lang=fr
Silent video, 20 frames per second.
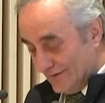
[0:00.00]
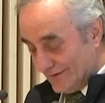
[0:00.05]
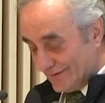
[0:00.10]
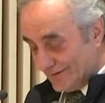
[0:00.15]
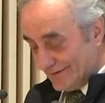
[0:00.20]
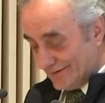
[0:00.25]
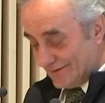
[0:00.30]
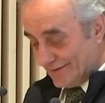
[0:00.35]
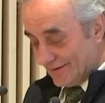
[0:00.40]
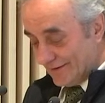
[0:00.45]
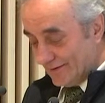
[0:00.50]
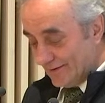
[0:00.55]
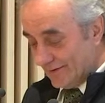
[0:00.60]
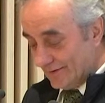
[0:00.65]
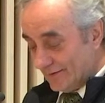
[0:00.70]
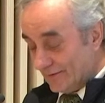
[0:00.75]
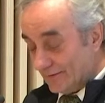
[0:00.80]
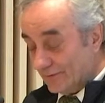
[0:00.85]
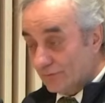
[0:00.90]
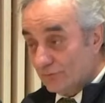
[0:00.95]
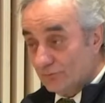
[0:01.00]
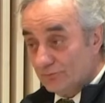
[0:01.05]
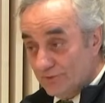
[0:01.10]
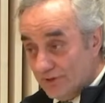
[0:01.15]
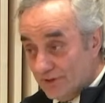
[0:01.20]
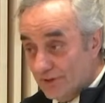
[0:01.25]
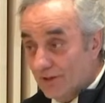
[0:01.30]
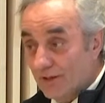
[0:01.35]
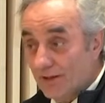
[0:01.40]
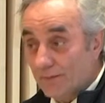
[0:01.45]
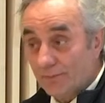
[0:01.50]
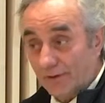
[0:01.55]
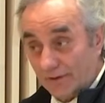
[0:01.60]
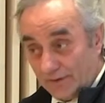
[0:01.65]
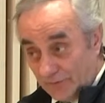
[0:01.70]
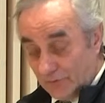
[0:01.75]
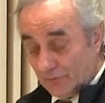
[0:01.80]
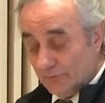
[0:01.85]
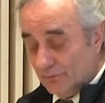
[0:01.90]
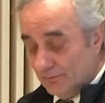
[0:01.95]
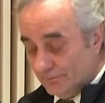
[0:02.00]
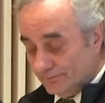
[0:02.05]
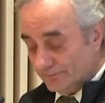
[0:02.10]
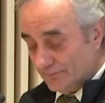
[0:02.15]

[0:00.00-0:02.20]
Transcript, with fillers: C'est un soutien précieux.